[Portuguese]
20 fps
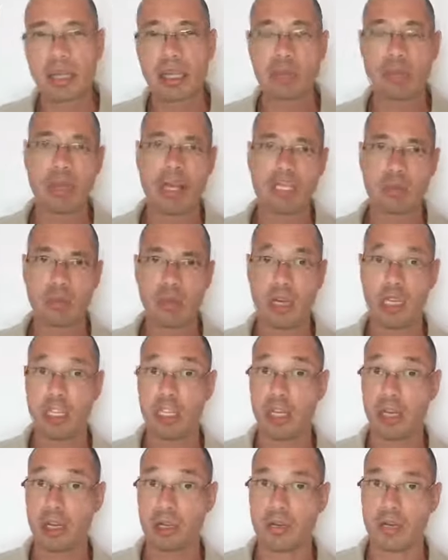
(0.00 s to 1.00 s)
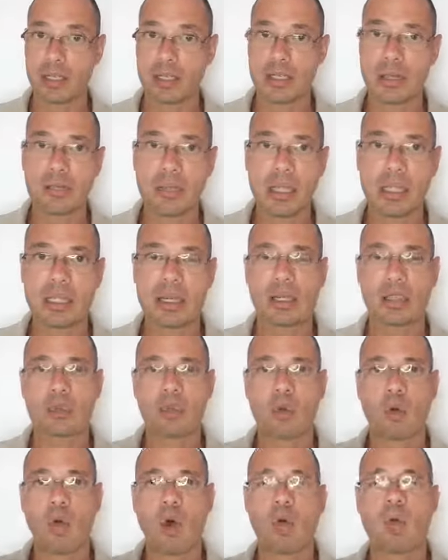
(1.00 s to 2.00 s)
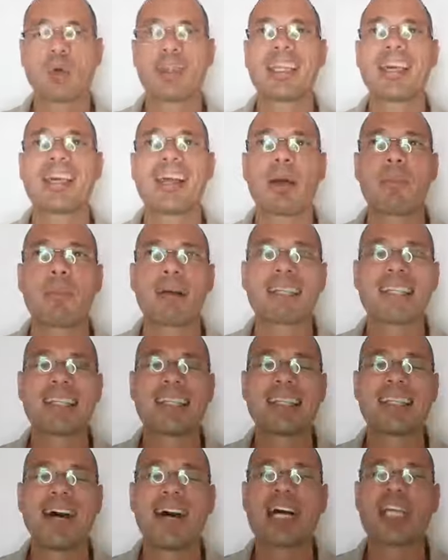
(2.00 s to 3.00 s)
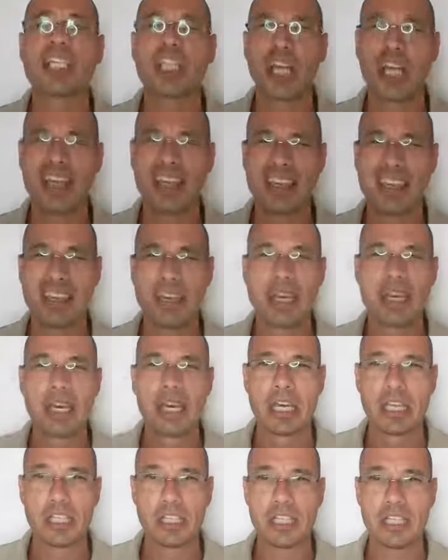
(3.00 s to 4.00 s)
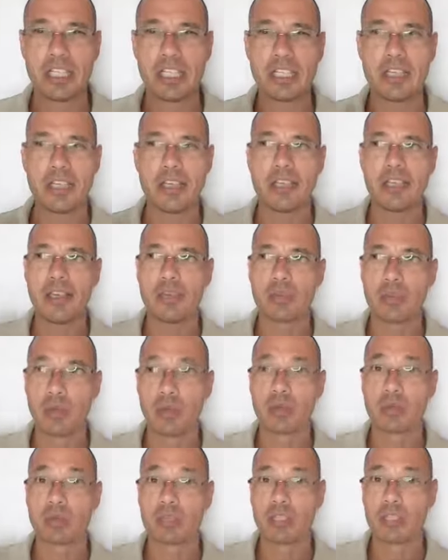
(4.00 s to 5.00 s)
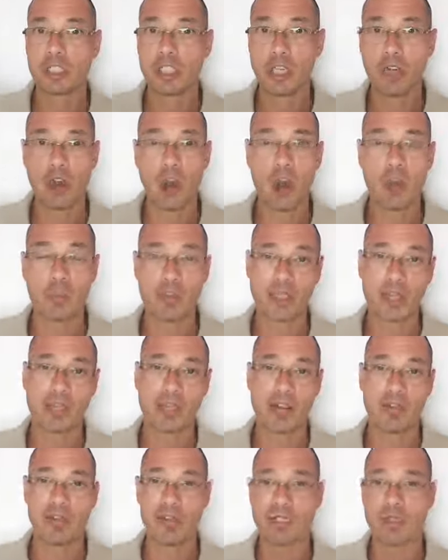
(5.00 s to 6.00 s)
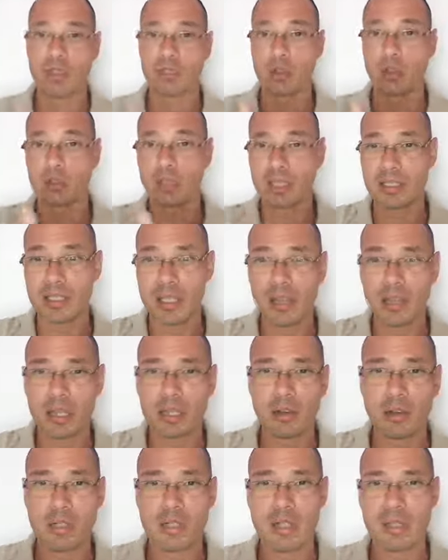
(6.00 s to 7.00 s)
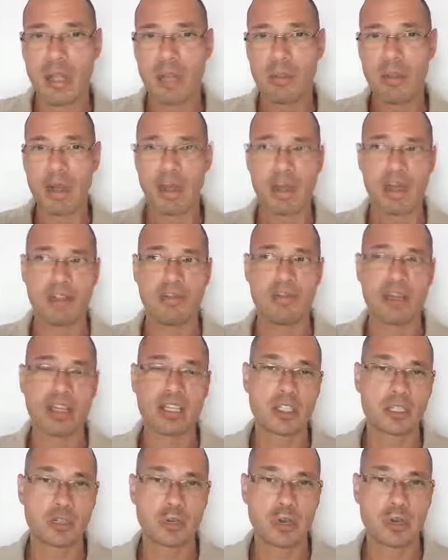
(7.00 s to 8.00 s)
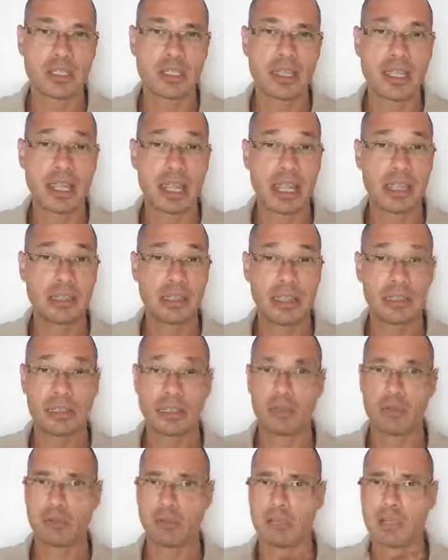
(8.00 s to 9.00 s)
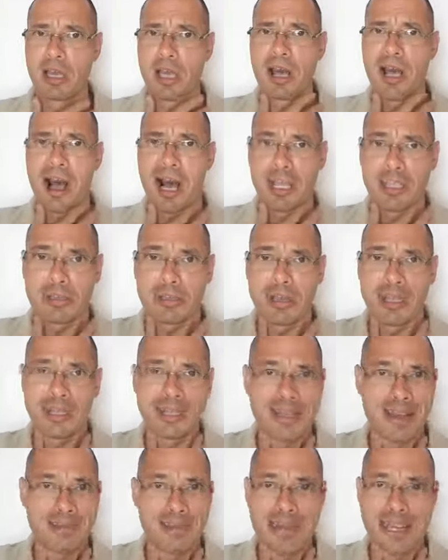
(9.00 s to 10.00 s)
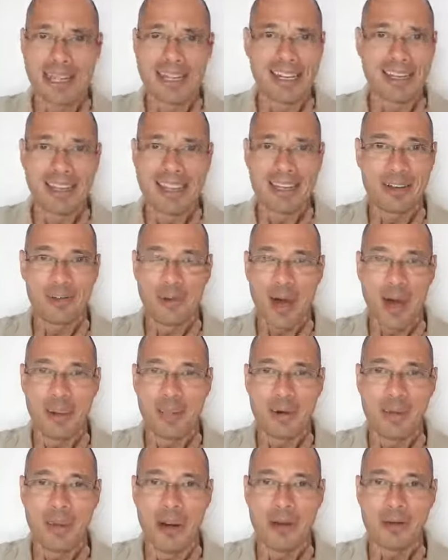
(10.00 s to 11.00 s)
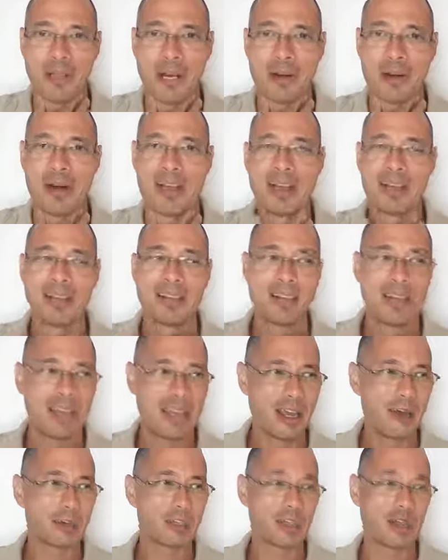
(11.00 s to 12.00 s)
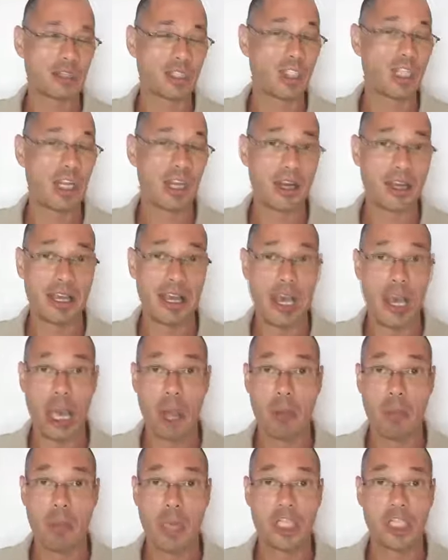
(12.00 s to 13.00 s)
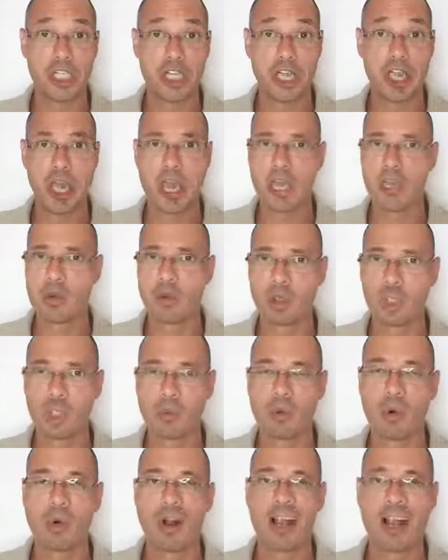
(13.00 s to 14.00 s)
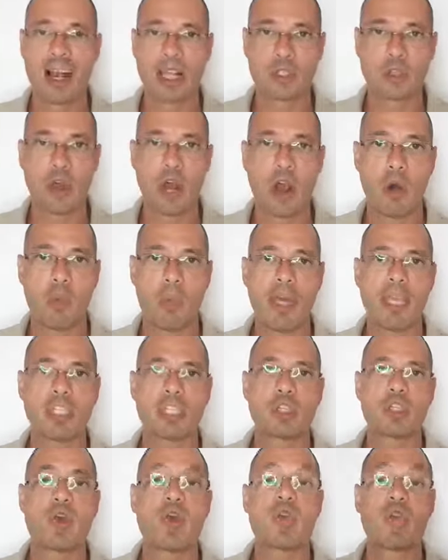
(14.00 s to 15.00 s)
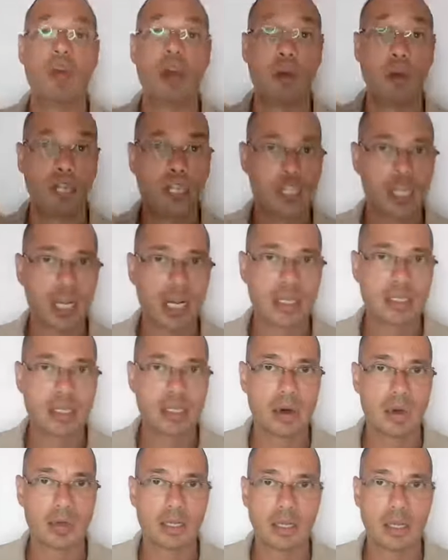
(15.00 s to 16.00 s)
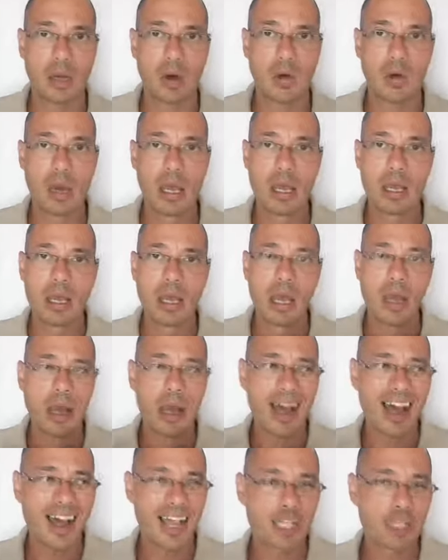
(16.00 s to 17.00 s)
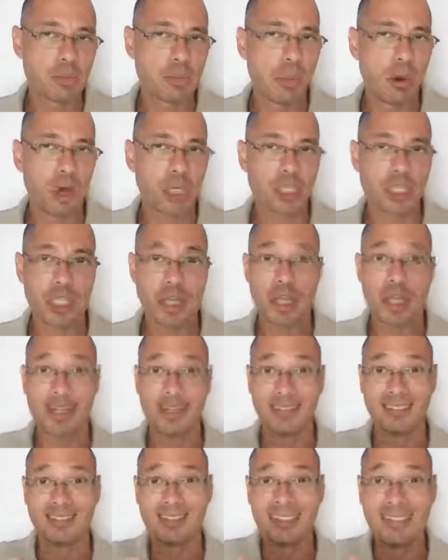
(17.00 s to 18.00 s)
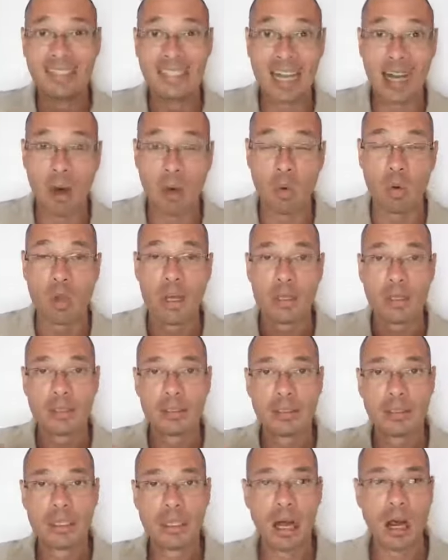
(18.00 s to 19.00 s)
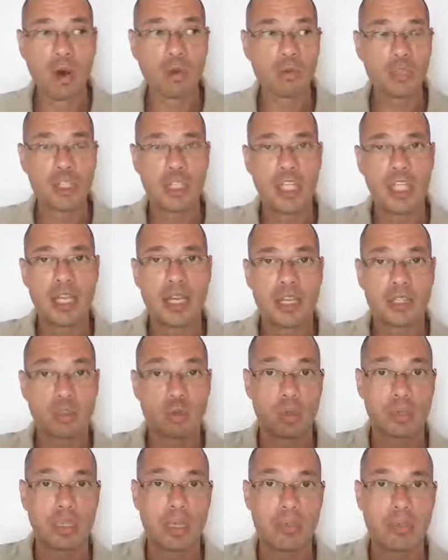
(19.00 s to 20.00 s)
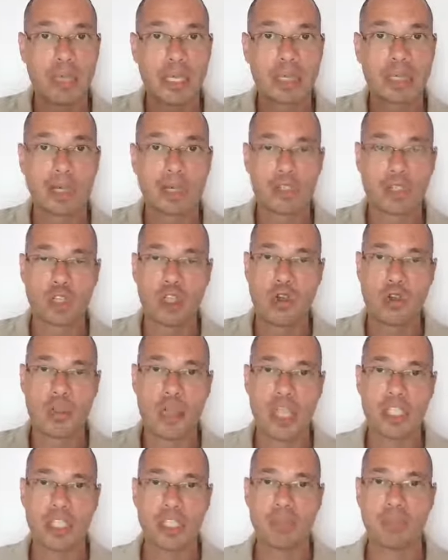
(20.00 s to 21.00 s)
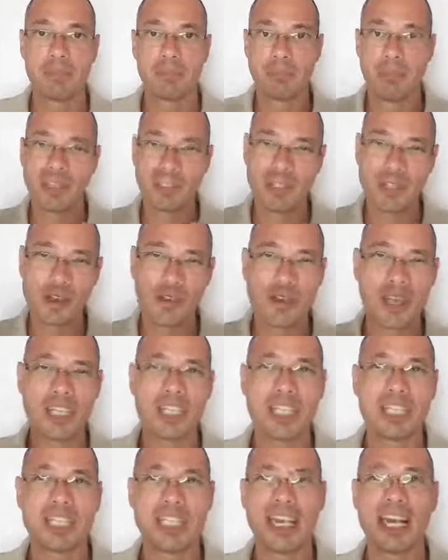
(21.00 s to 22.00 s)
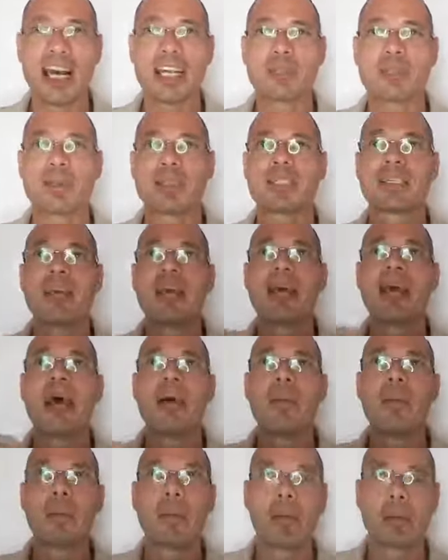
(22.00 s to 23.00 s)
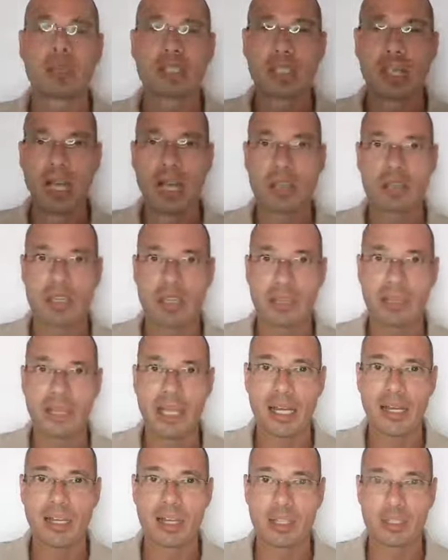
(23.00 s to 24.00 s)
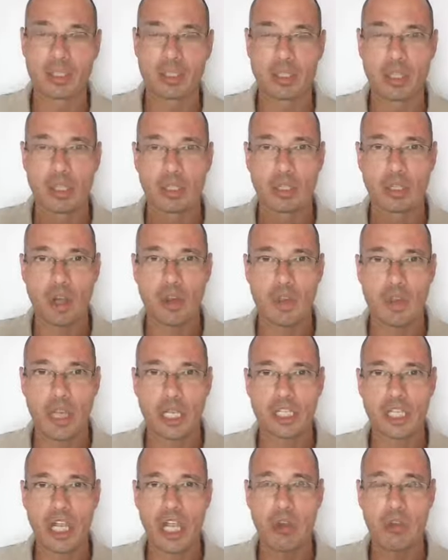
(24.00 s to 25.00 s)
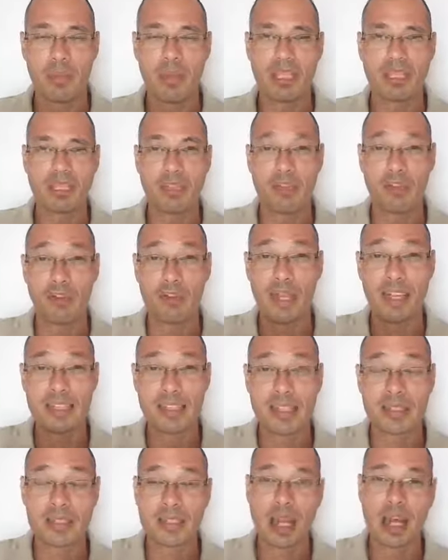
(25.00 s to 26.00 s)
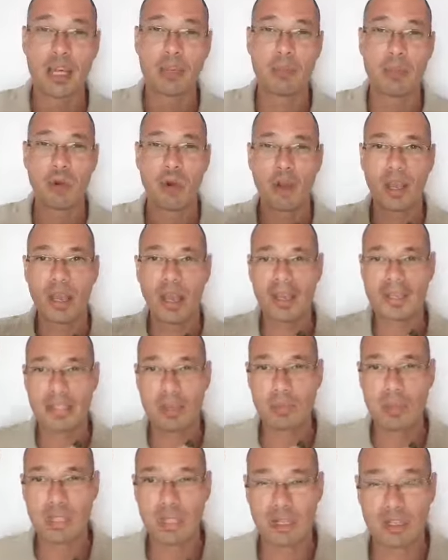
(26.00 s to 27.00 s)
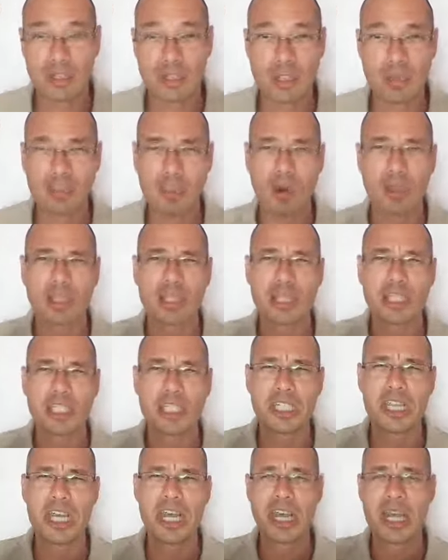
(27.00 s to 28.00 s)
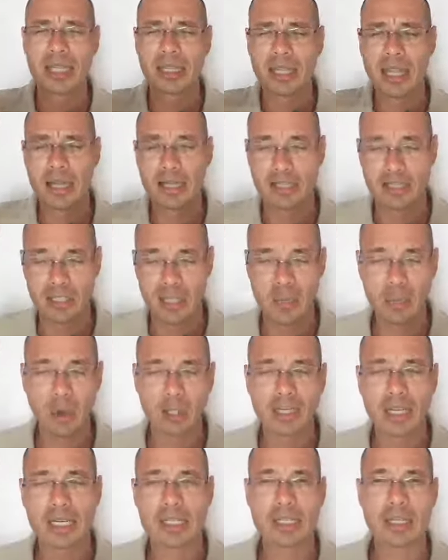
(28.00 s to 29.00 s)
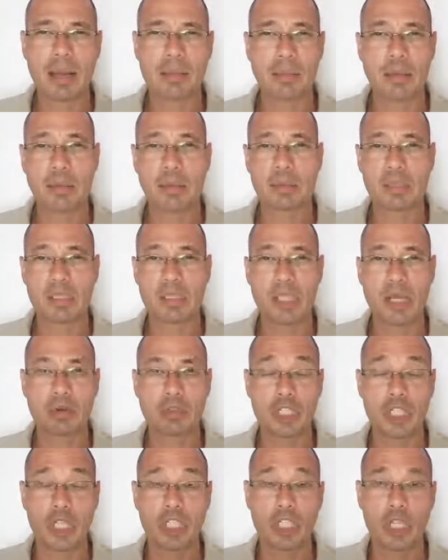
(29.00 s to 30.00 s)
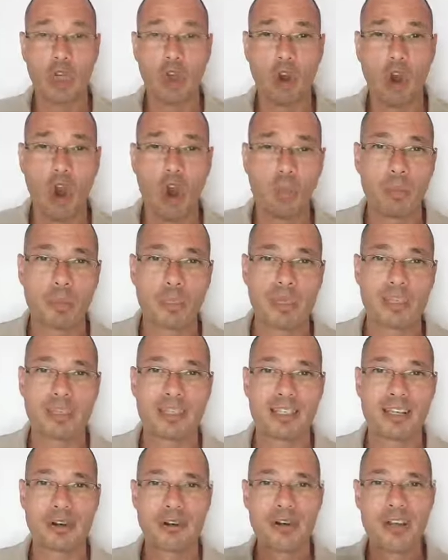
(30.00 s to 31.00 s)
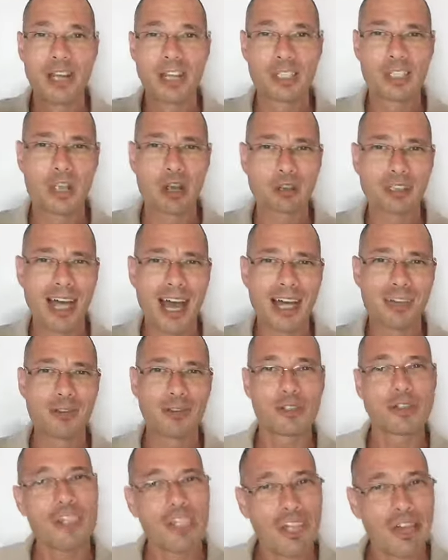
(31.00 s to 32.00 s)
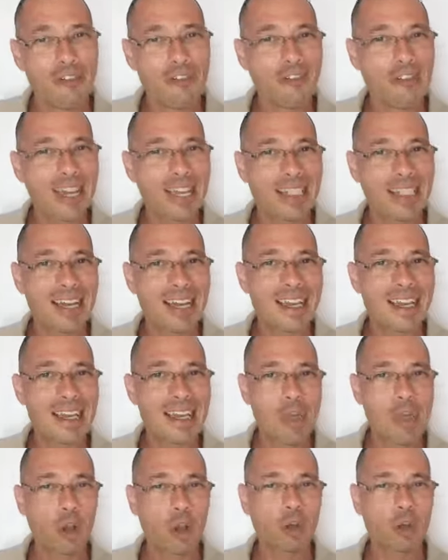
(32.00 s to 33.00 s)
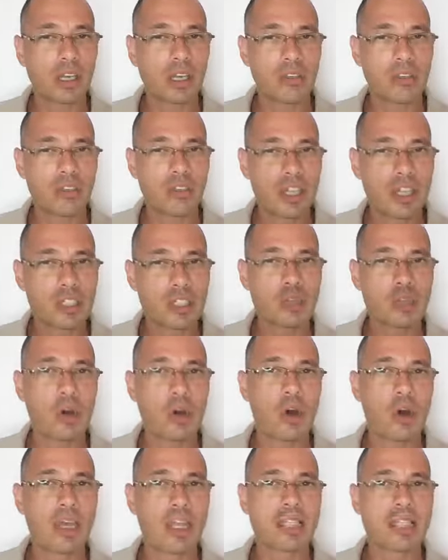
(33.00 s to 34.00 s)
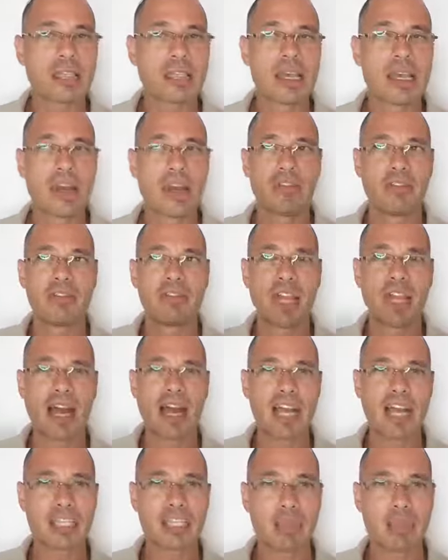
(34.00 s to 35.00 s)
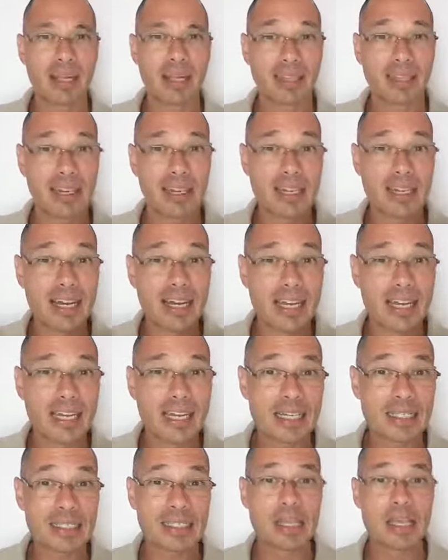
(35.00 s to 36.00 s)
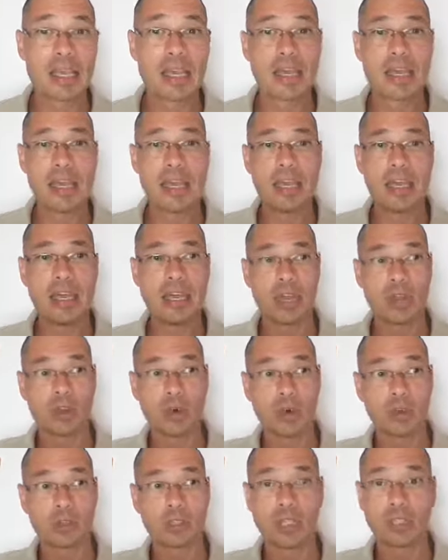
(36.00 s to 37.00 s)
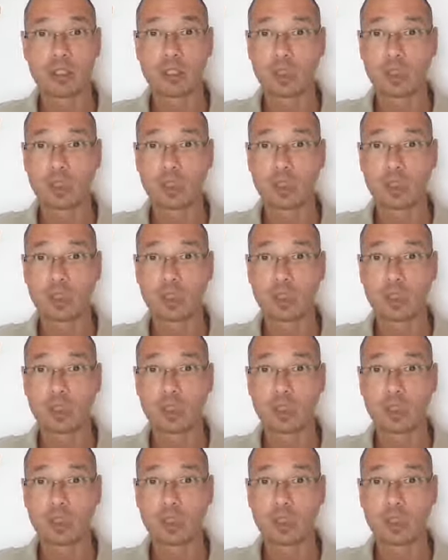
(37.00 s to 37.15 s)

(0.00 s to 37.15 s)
que mesmo retirando as amígdalas, o corpo tem a capacidade aí de produzir anticorpos através das outras glândulas e debelar infecções. Entretanto, as minhas amígdalas eu não abro mão não. Eu só tiraria realmente em último caso realmente se houver uma indicação. Então, a resposta é não. Não tire as suas amígdalas somente somente entre aspas pelos casos amidalianos, somente realmente se for necessário, porque as amígdalas são importantes na, são importantes na produção de anticorpos que são soldados de defesa aí contra infecções virais, bacterianas e contra